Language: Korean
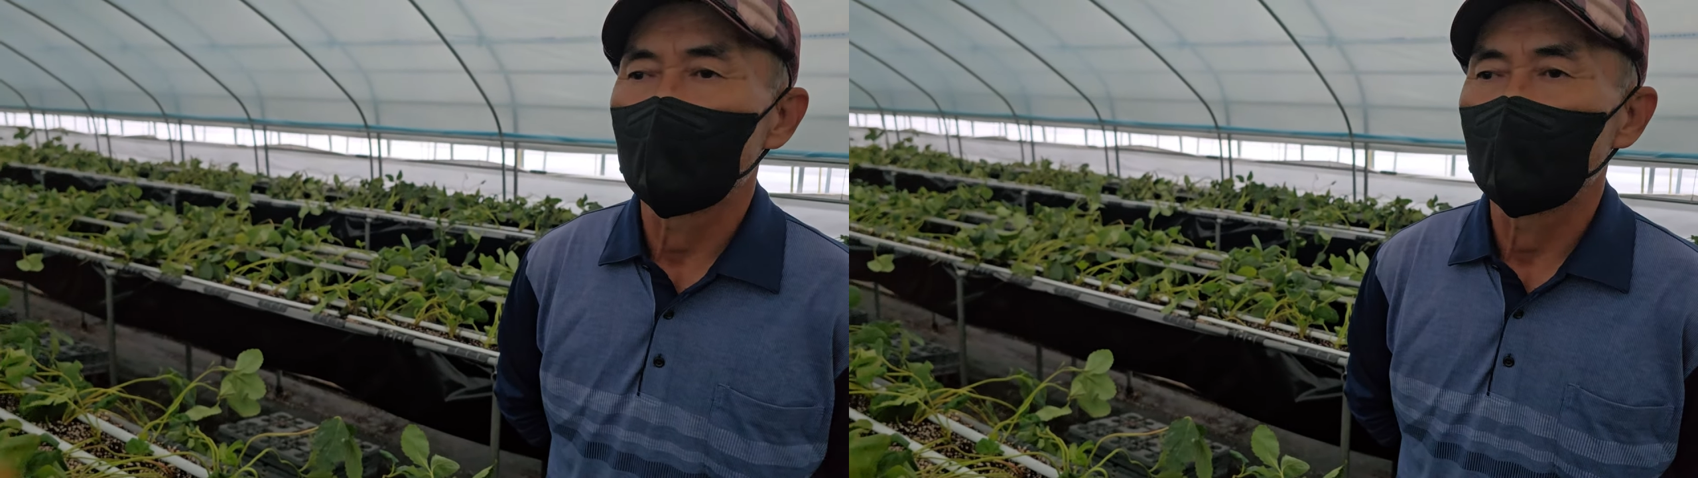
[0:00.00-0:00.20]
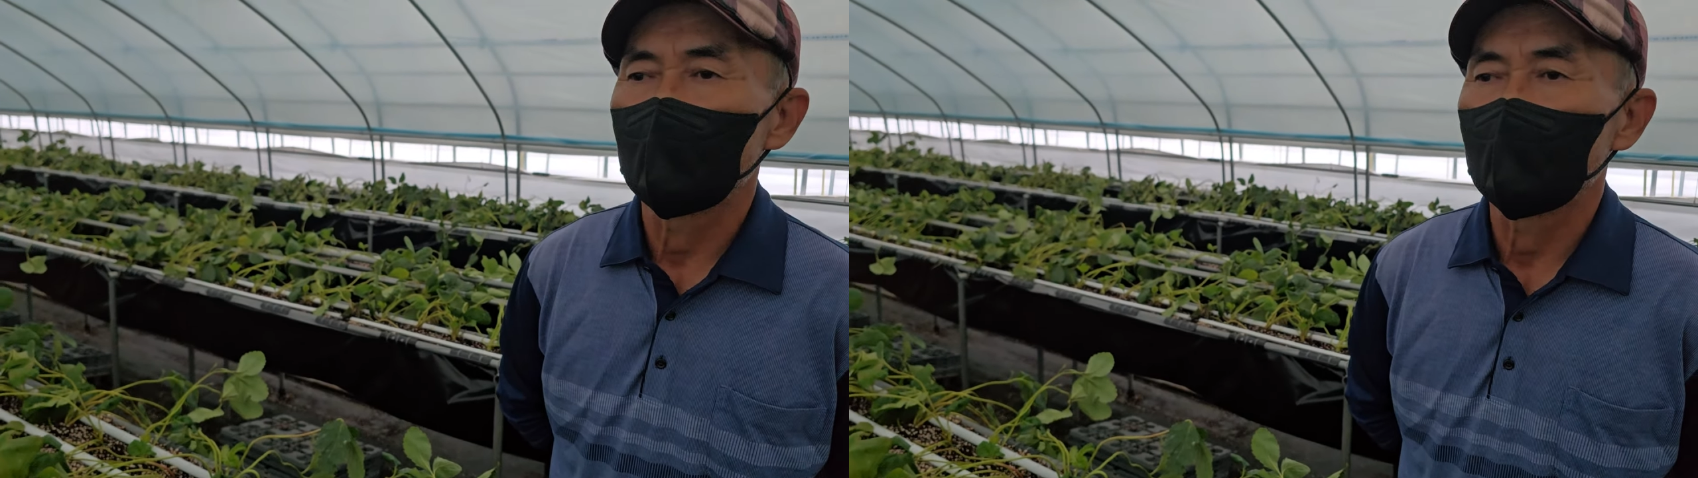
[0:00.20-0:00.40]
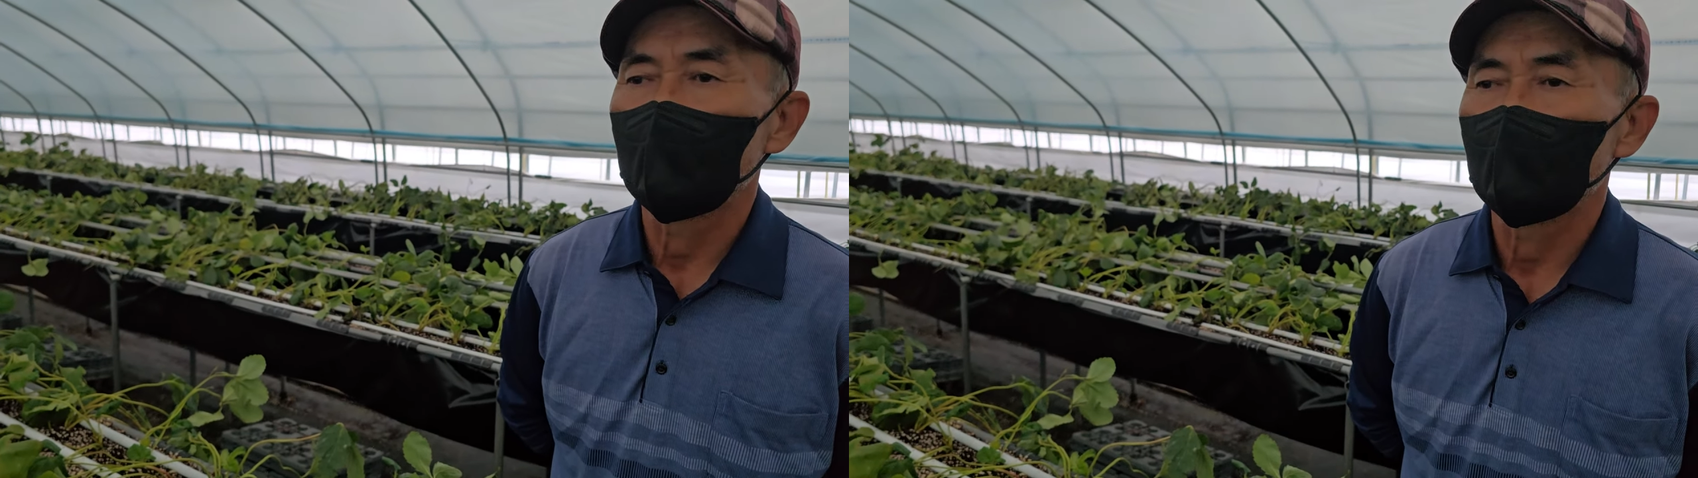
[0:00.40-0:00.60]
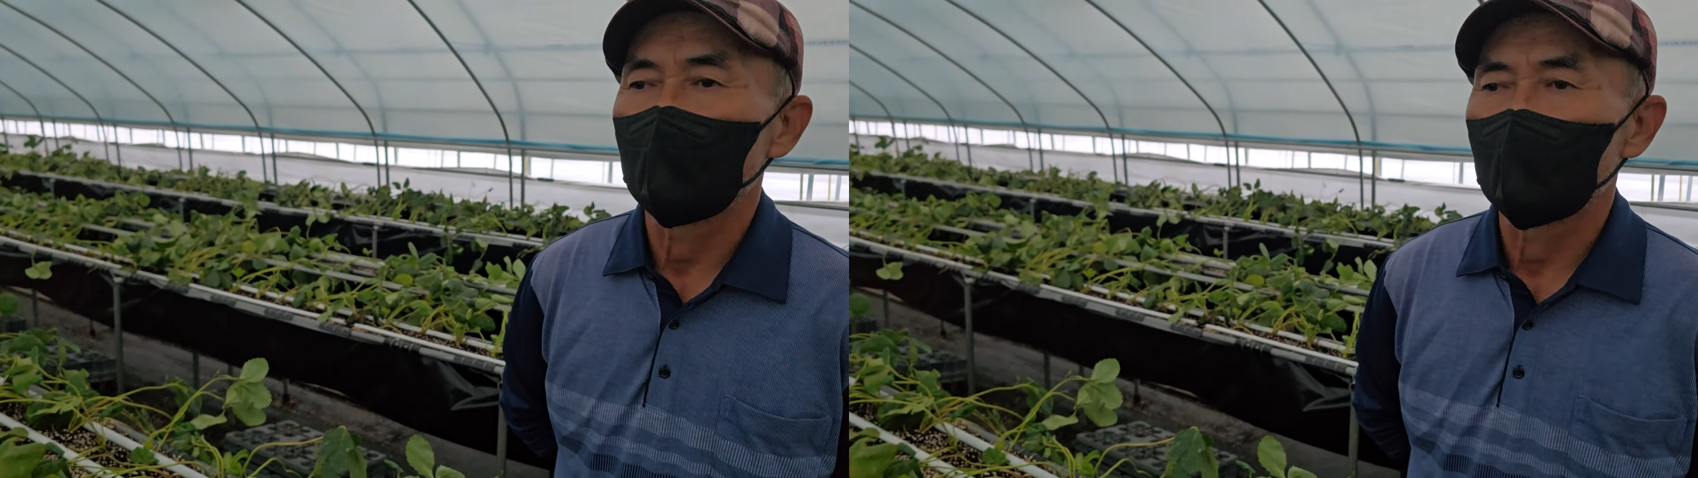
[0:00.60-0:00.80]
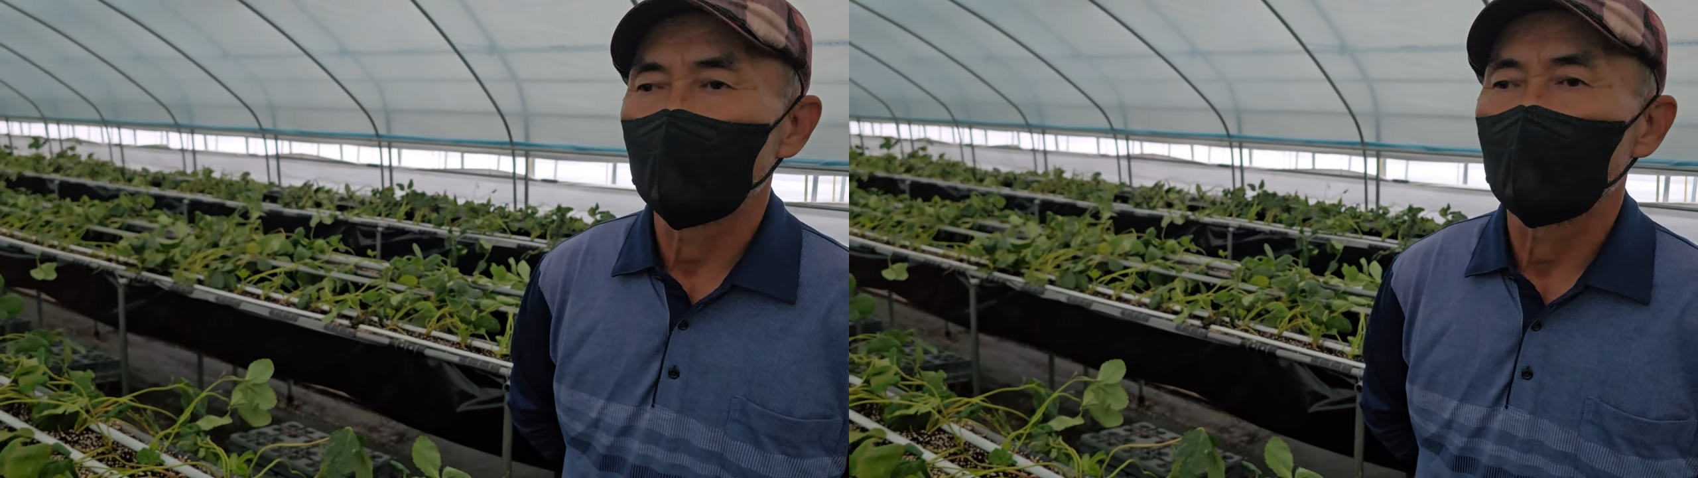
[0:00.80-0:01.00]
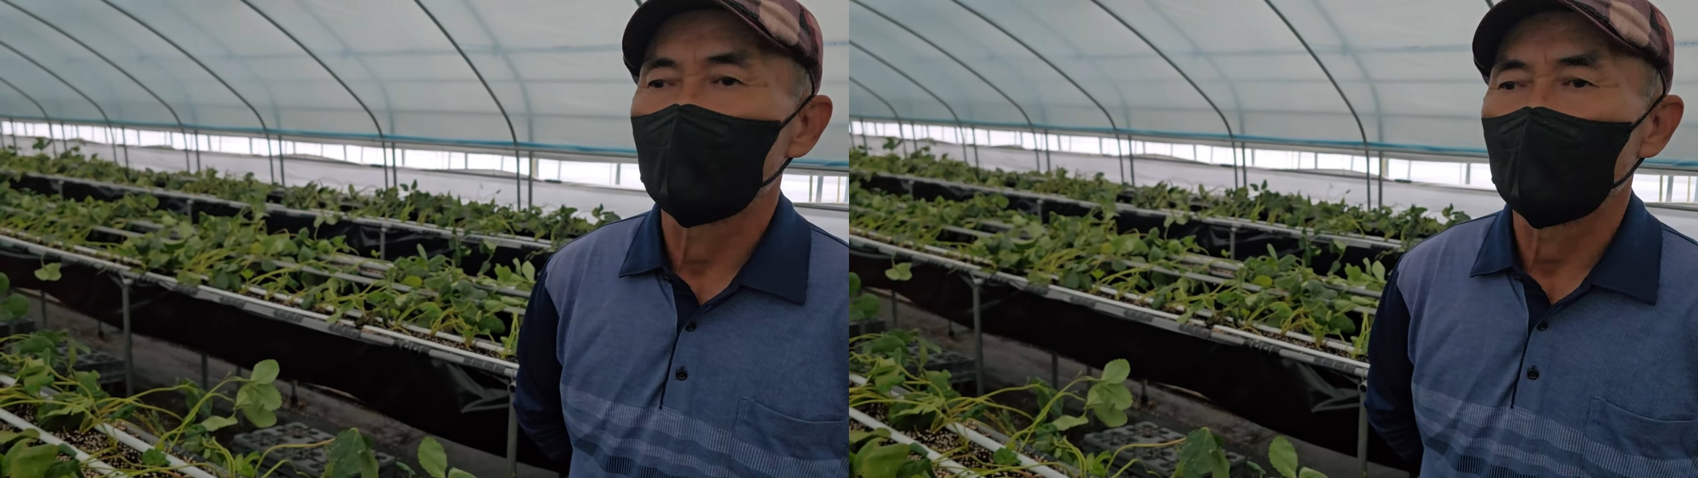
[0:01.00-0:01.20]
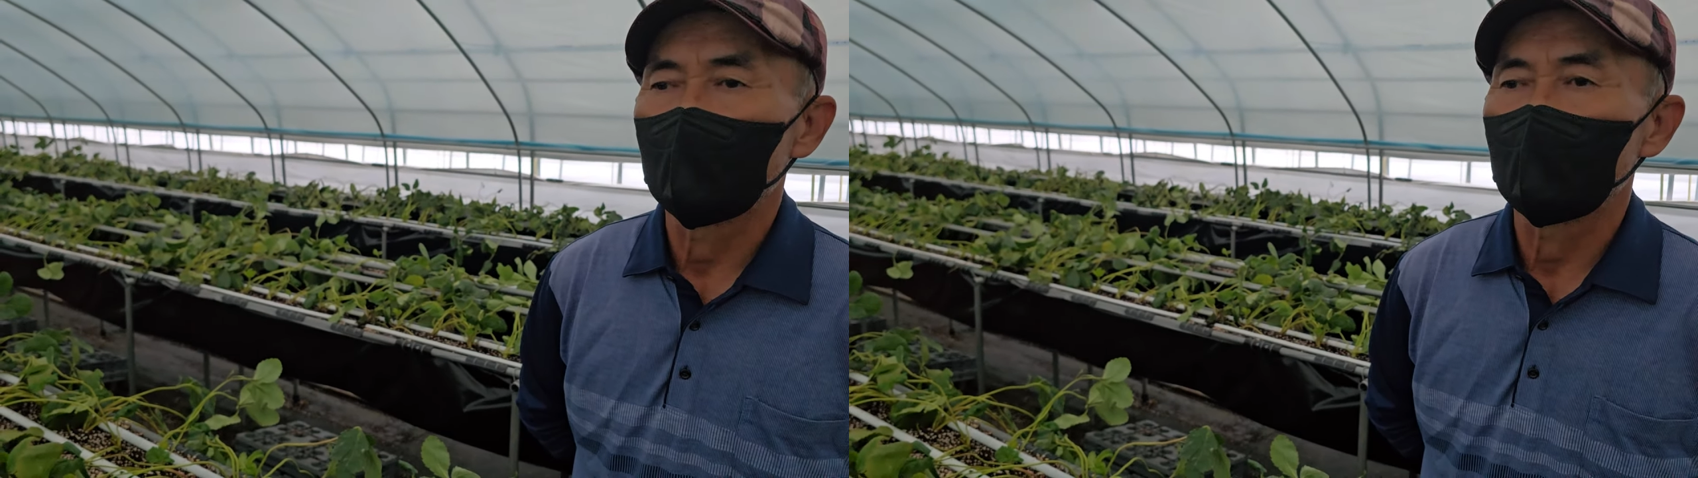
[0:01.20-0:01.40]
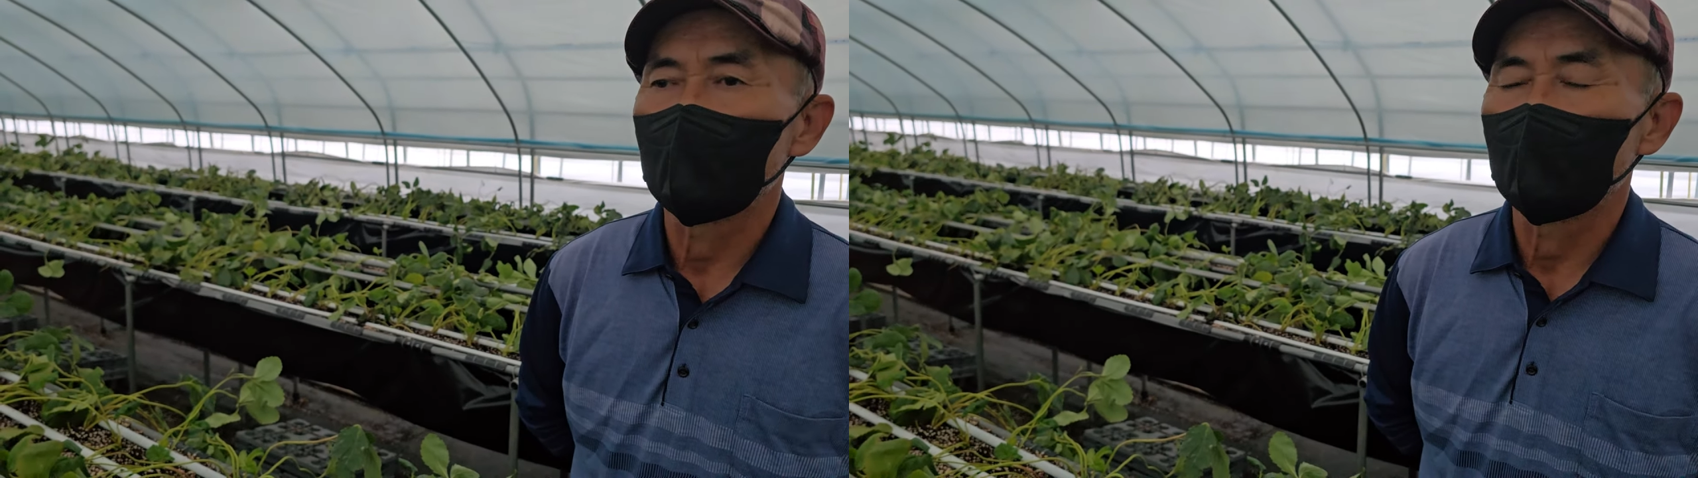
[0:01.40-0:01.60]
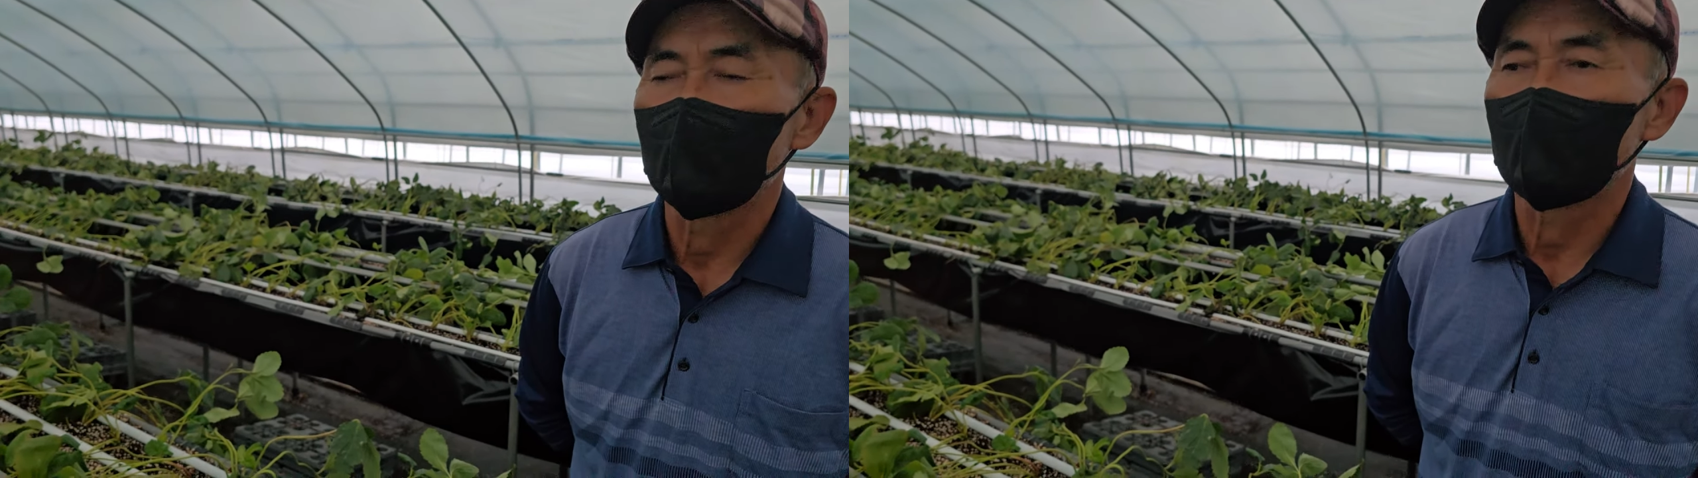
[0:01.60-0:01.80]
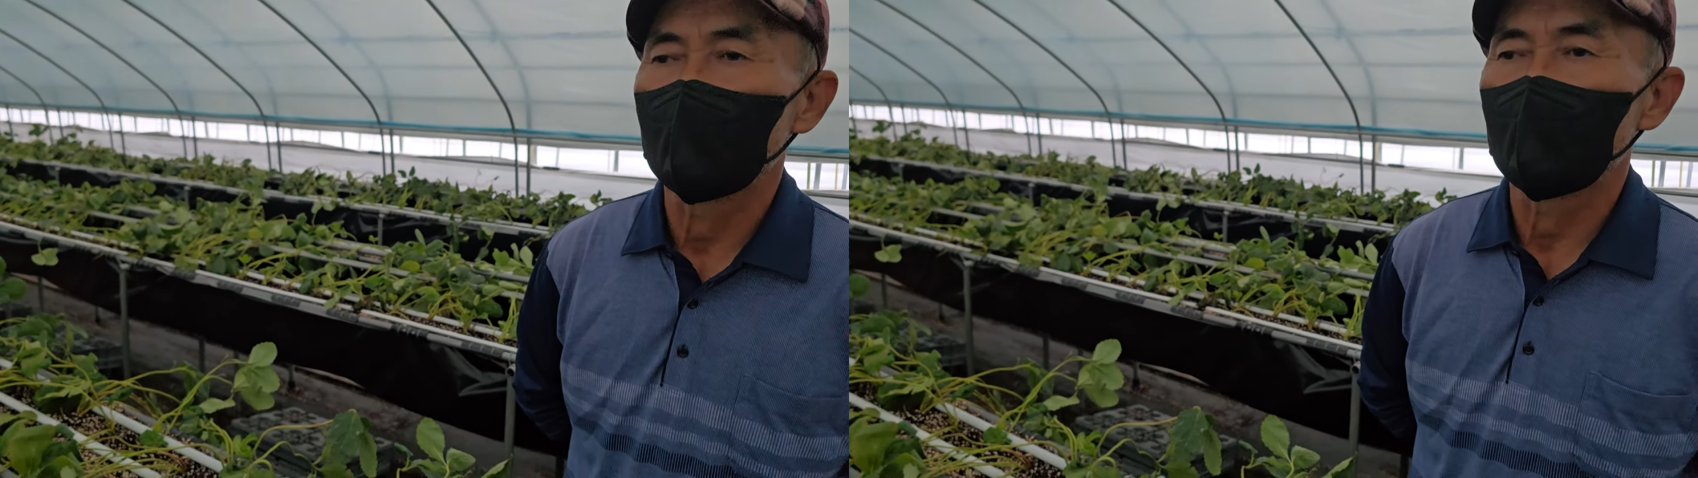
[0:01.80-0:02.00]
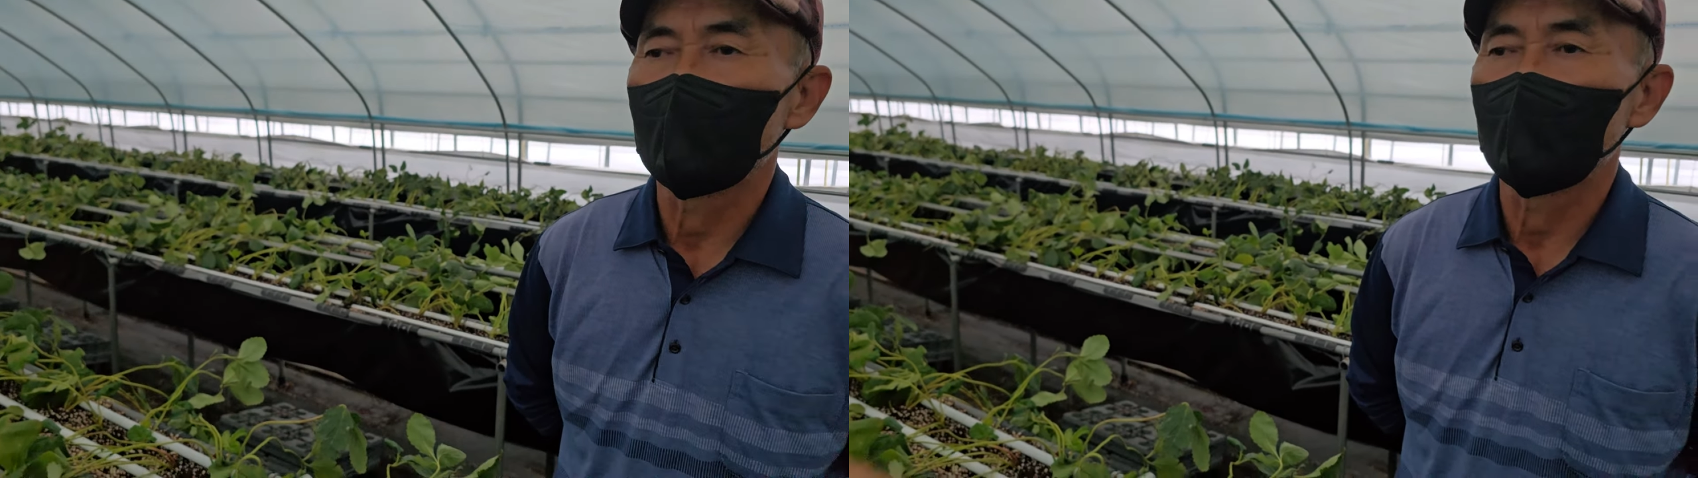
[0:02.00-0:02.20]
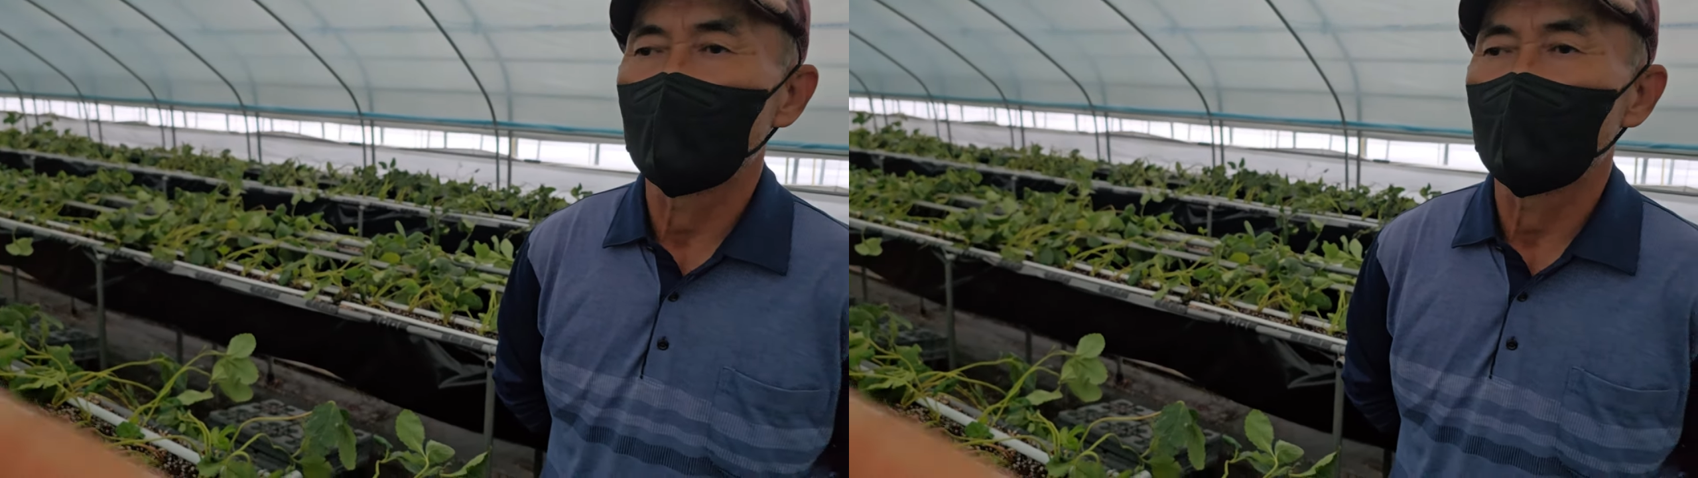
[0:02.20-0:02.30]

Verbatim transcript: 뿌리를 못 가요. 이게